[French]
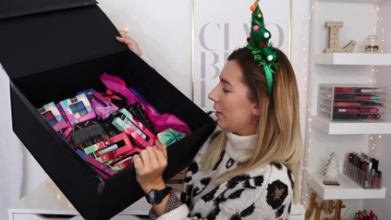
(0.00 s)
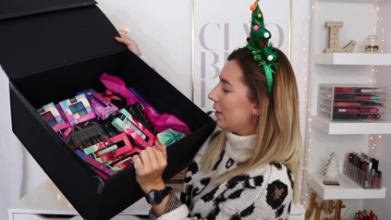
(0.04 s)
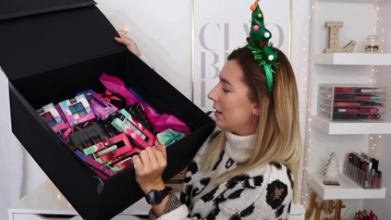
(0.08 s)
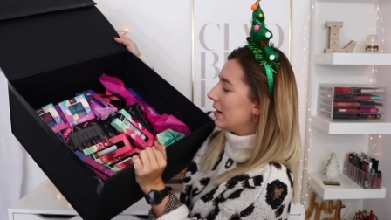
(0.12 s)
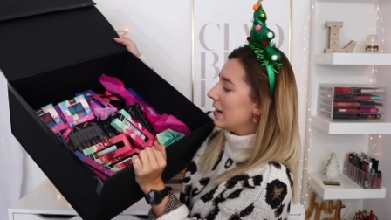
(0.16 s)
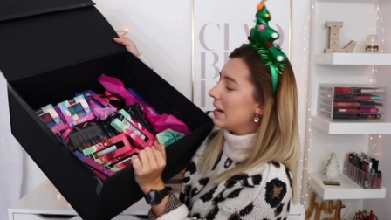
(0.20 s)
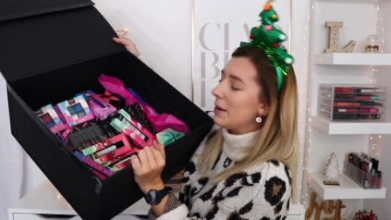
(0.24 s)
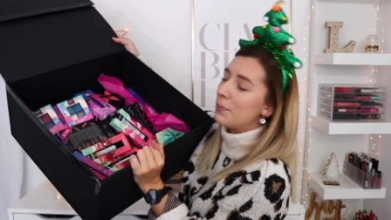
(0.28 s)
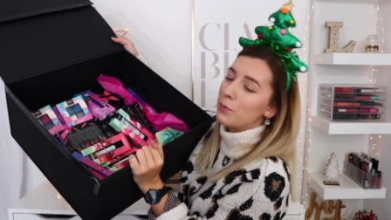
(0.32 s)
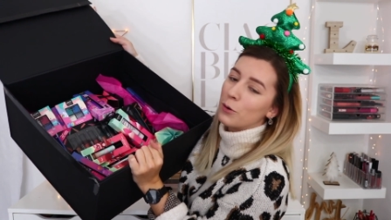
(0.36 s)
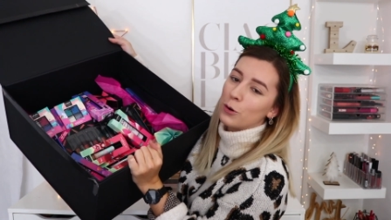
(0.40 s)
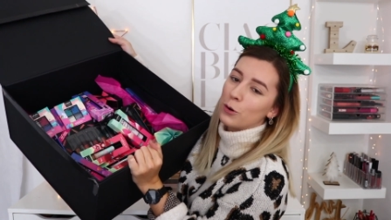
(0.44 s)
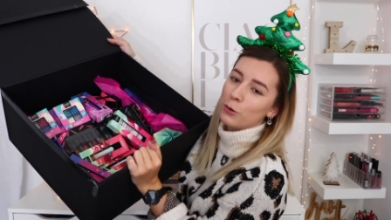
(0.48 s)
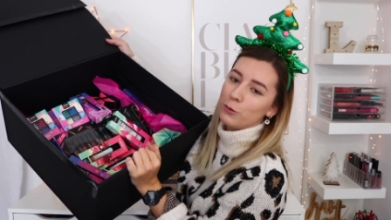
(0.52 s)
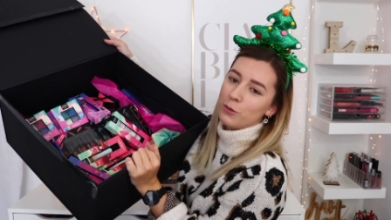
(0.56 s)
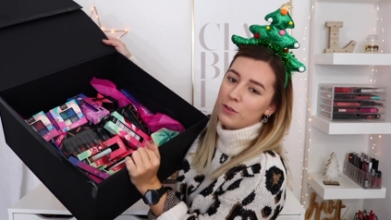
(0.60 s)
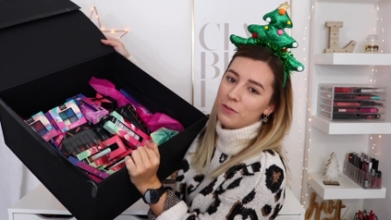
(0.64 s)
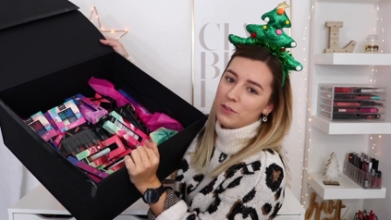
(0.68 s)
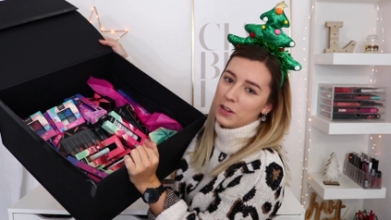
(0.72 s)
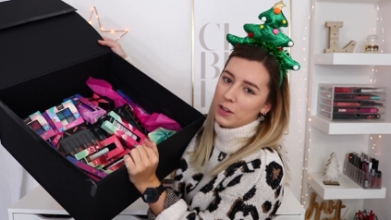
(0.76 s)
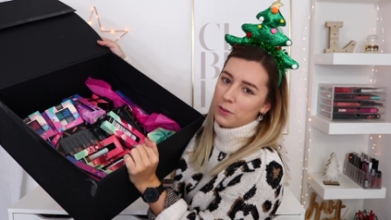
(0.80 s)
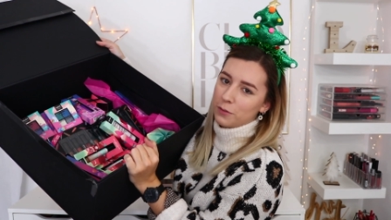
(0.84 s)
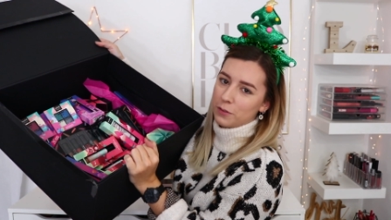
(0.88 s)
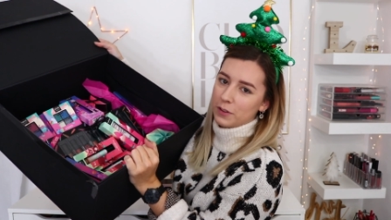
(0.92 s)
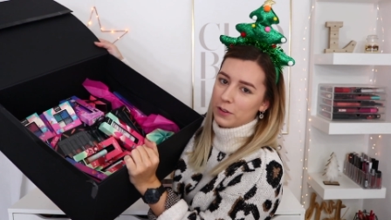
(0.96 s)
les produits
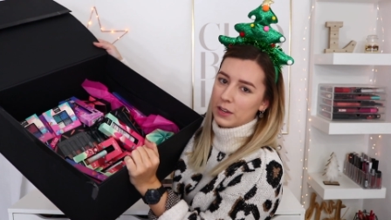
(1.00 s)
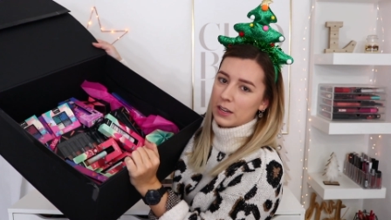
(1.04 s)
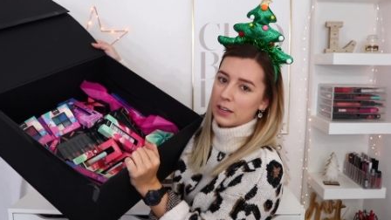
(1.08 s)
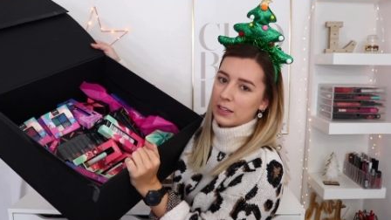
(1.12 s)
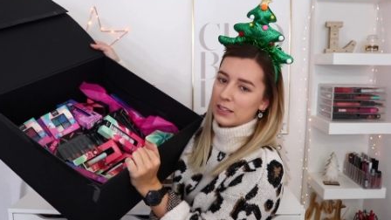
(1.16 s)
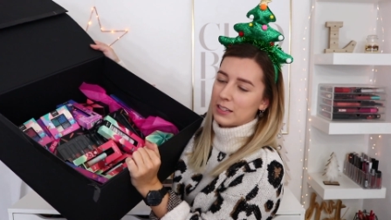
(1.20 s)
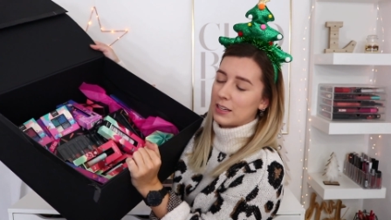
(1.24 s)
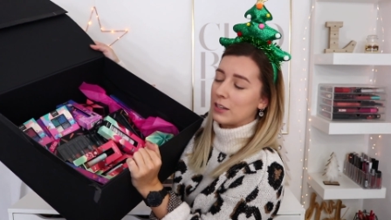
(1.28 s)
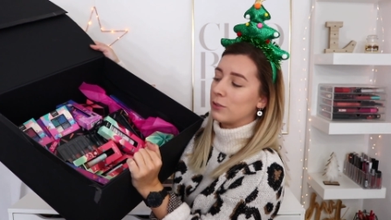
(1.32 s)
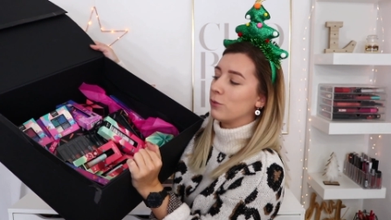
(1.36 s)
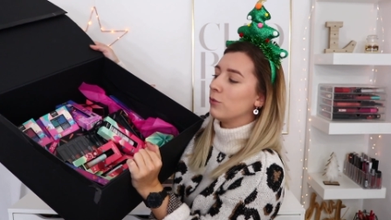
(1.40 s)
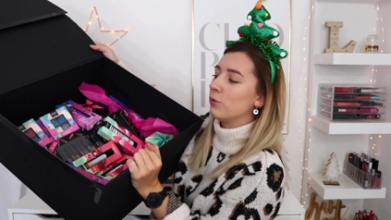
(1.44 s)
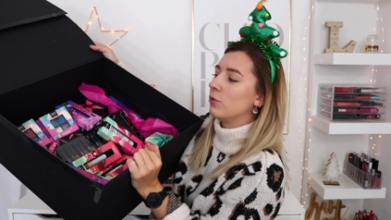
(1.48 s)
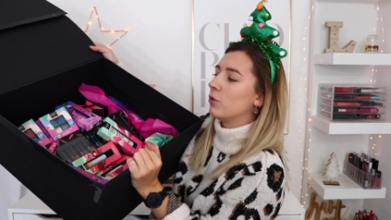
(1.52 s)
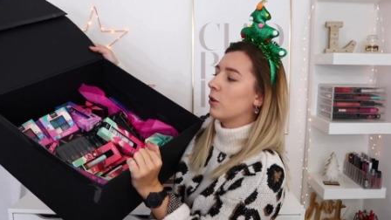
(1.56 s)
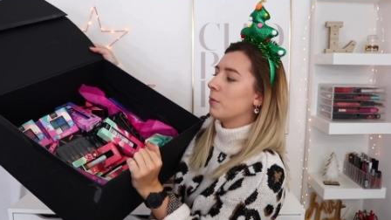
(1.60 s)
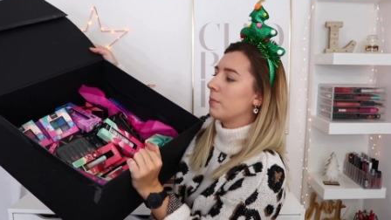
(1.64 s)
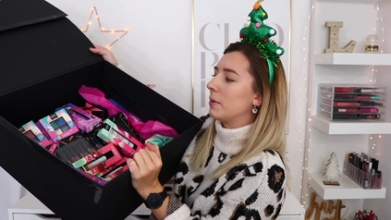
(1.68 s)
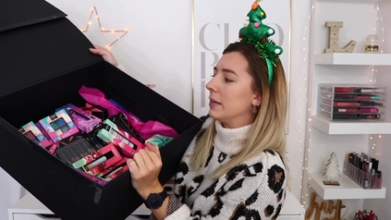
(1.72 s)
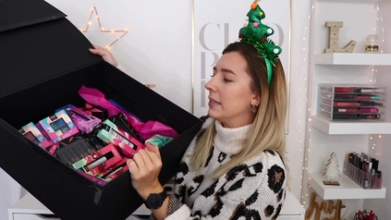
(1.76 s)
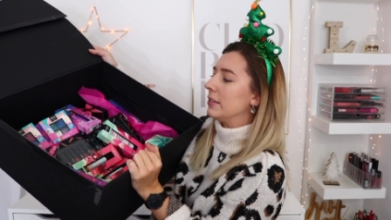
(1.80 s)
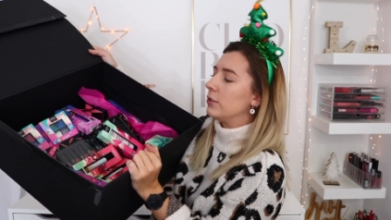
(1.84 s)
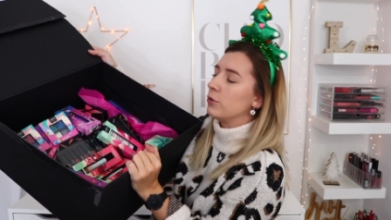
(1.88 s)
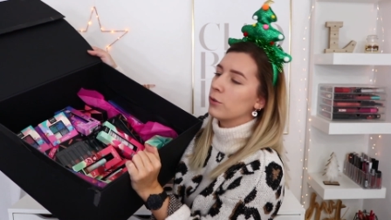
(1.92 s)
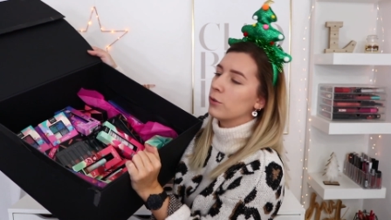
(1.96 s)
vite fait hein, qu'il y a dedans
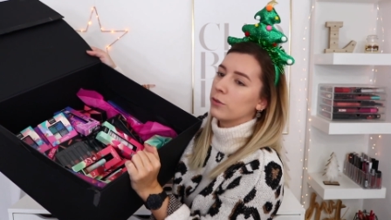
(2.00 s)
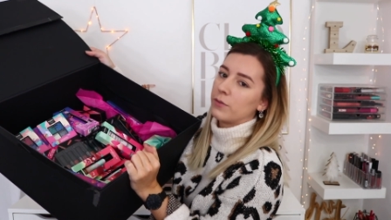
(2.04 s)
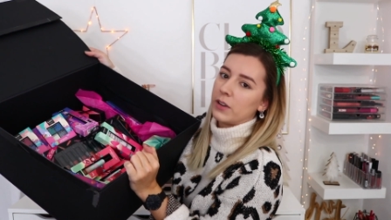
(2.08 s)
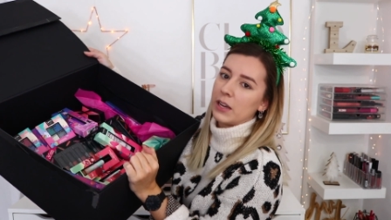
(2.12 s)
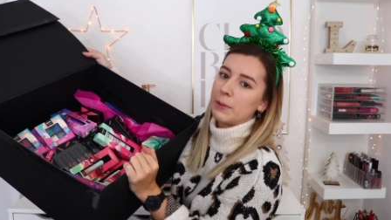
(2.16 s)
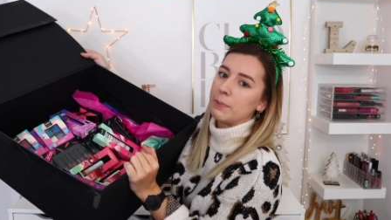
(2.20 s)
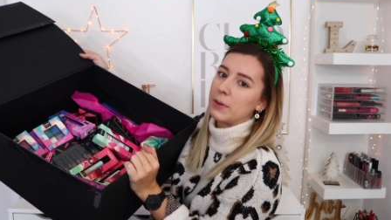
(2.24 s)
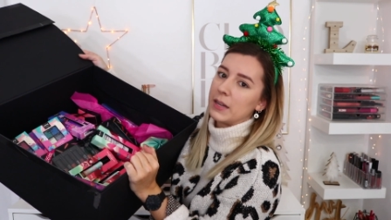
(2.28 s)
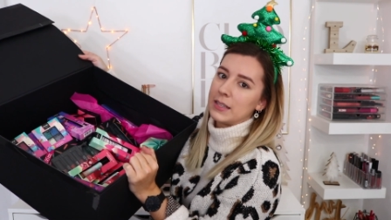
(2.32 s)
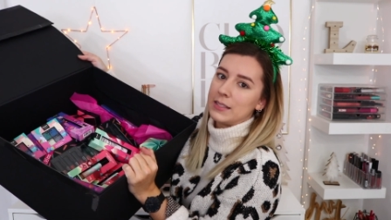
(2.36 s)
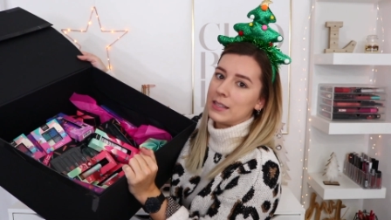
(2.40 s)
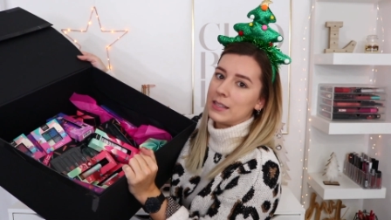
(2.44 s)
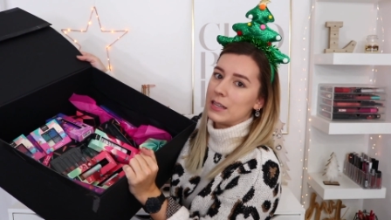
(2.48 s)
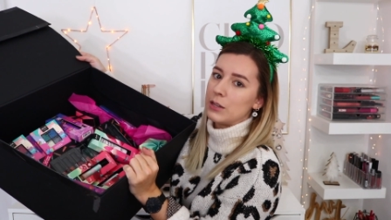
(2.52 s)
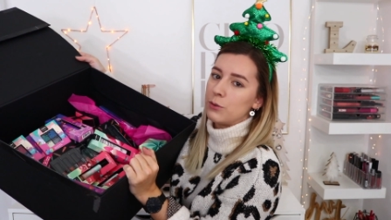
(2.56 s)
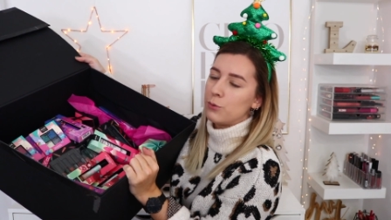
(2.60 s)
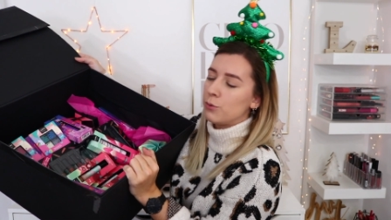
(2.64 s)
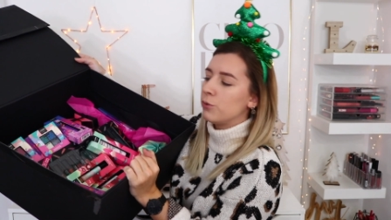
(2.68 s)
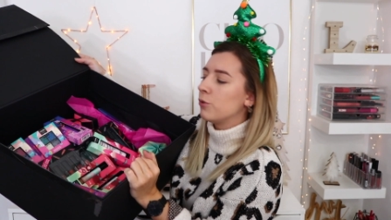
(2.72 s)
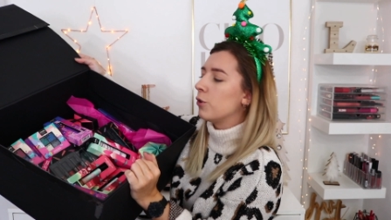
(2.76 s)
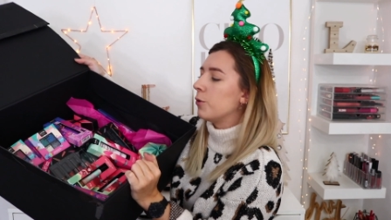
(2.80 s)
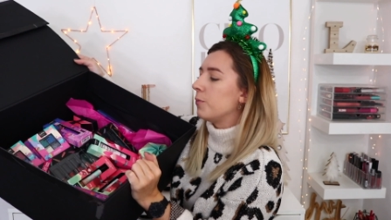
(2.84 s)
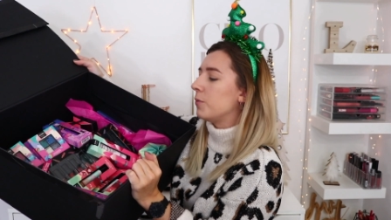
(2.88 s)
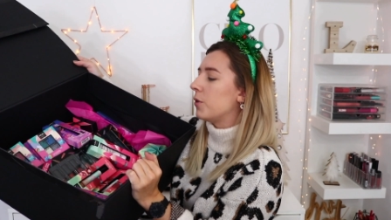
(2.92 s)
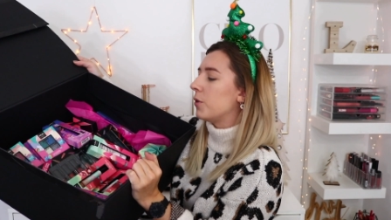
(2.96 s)
parce que sinon on va y passer
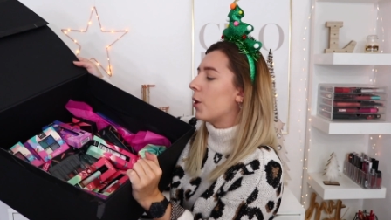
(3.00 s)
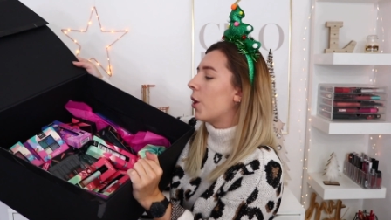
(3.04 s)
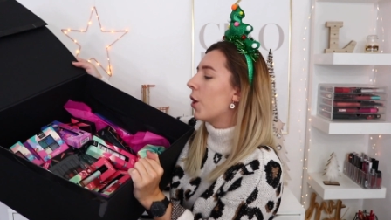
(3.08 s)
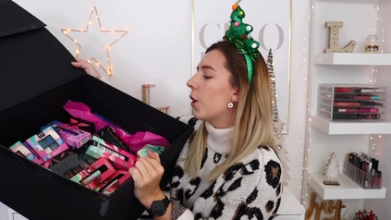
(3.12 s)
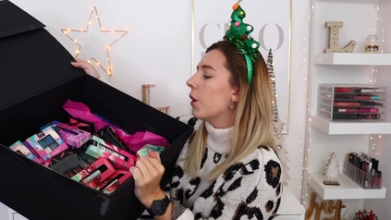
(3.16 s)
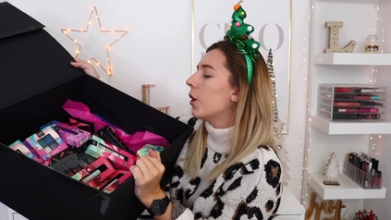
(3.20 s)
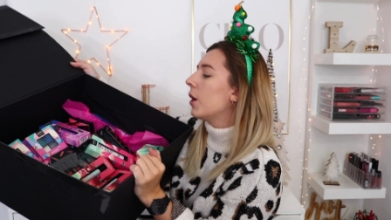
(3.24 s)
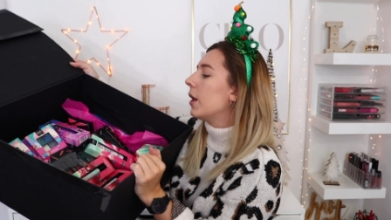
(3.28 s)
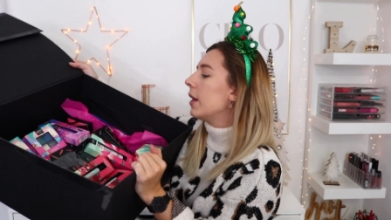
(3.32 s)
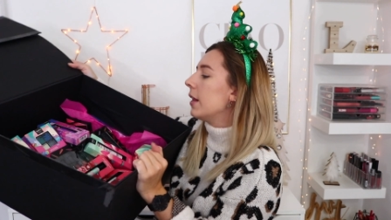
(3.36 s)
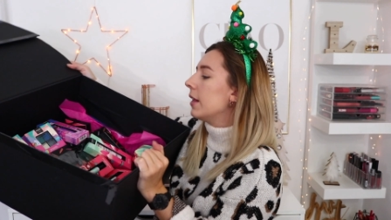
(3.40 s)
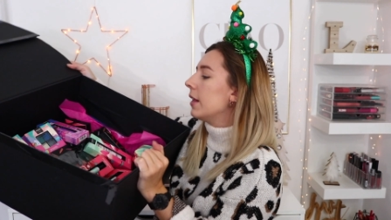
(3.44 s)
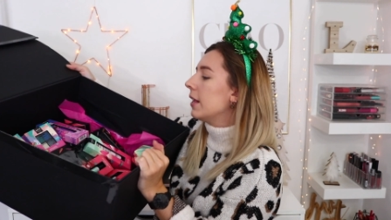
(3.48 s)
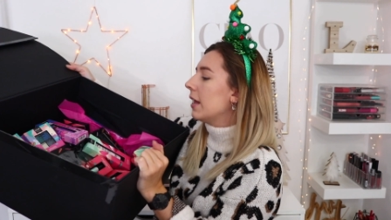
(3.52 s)
une demi-heure